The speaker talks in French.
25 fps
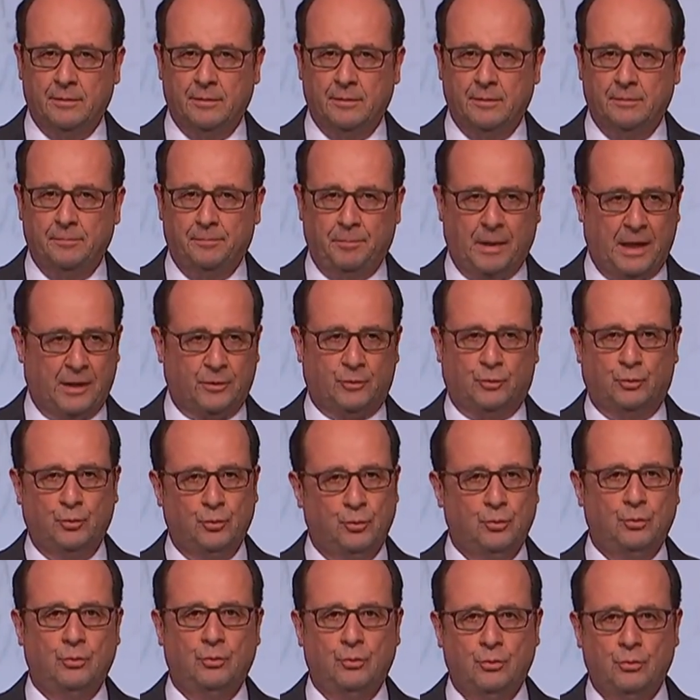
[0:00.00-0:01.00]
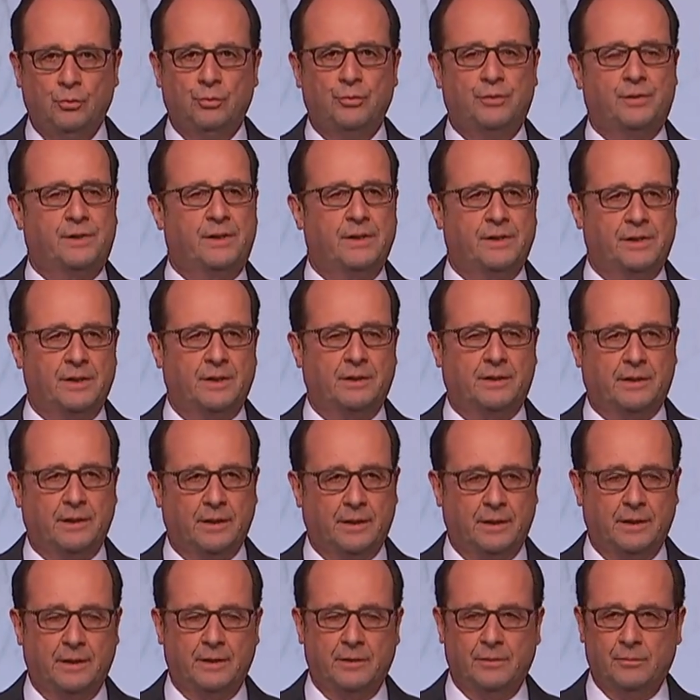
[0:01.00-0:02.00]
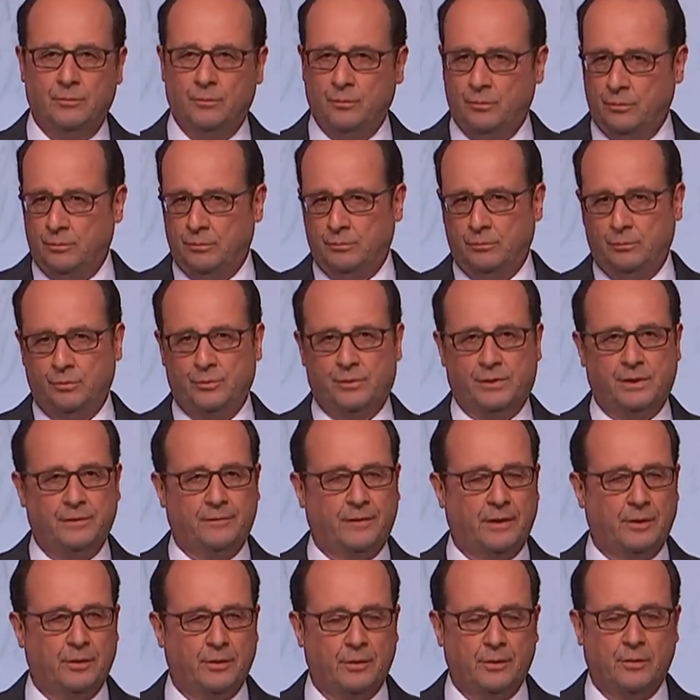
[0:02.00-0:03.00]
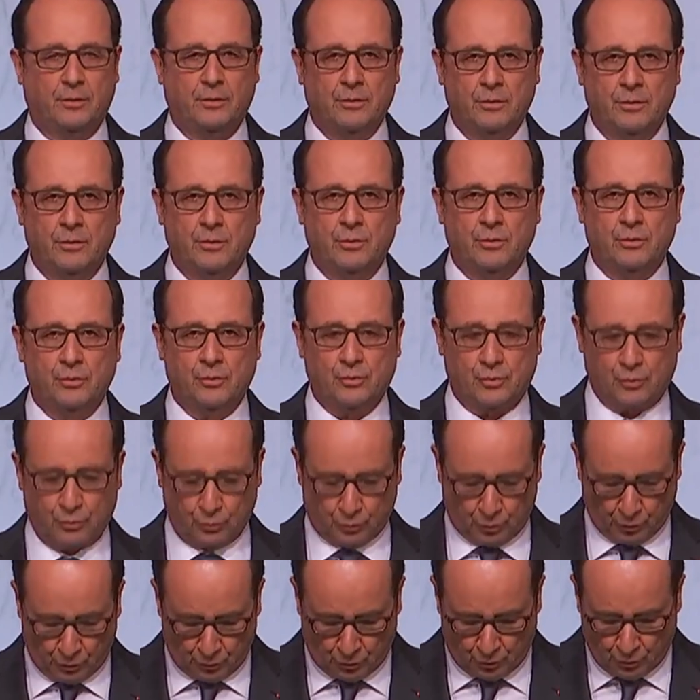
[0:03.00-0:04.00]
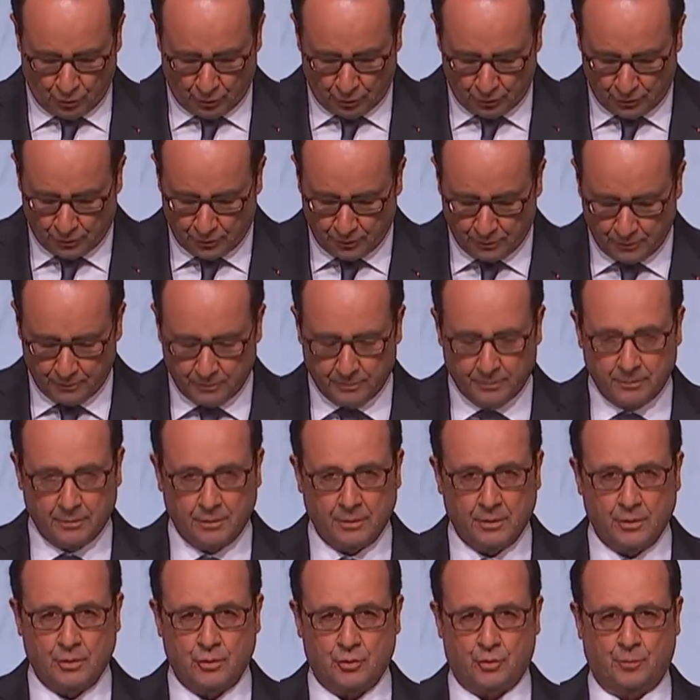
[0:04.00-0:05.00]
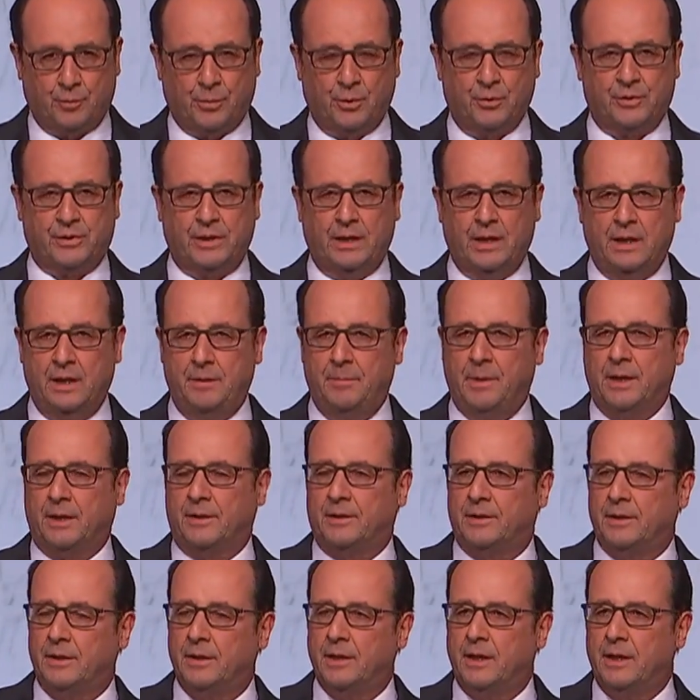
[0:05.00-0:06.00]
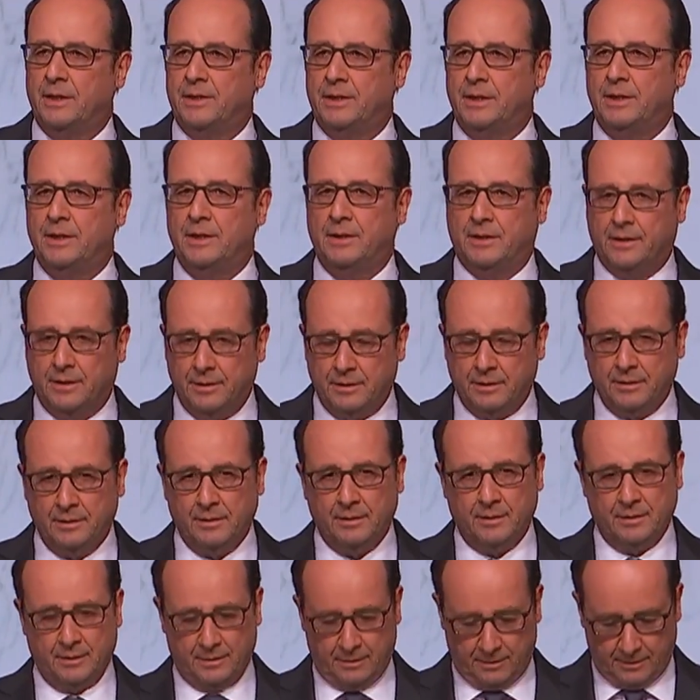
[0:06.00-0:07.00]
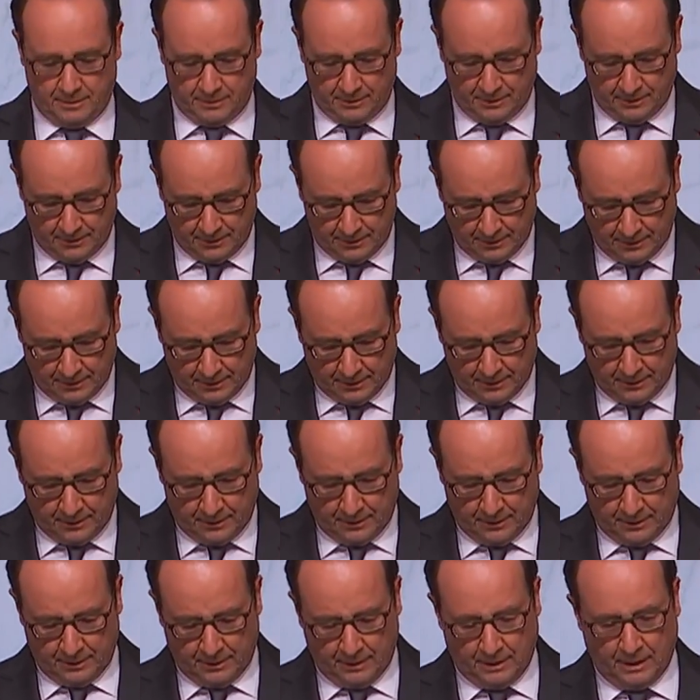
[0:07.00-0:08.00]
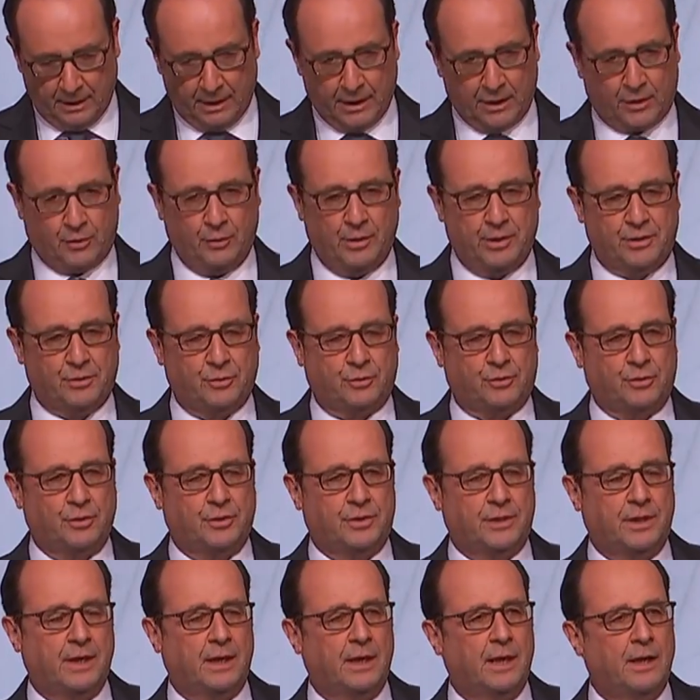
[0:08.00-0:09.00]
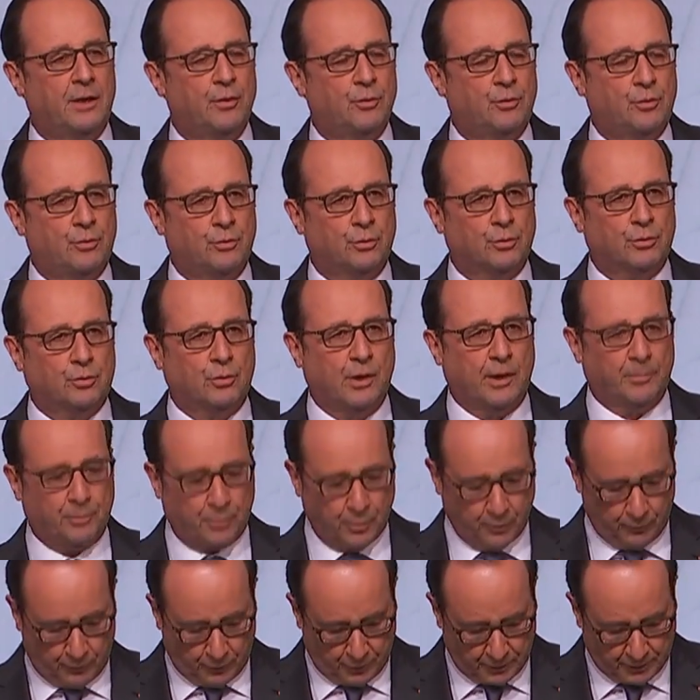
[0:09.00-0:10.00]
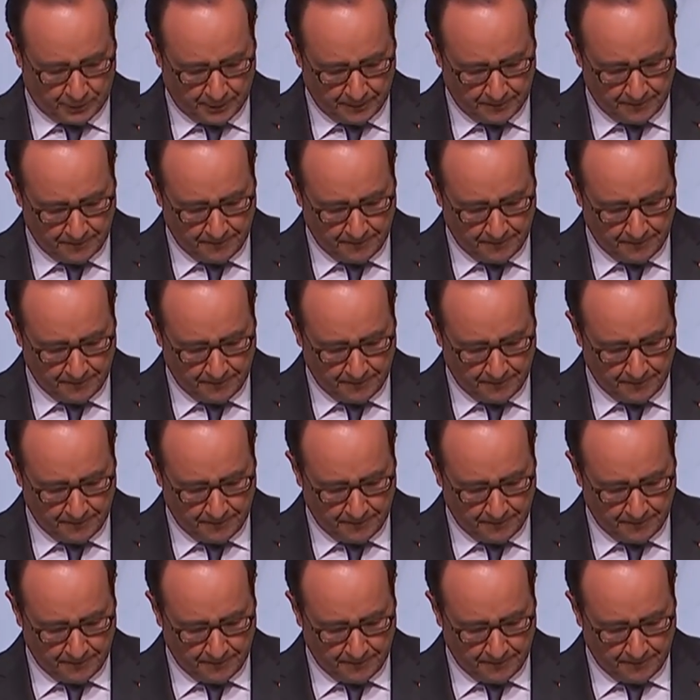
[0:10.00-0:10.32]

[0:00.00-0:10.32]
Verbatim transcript: partout où ses intérêts ou ses valeurs sont en cause. Je pense à la liberté, à la dignité, à la cohésion sociale, à la lutte contre la pauvreté,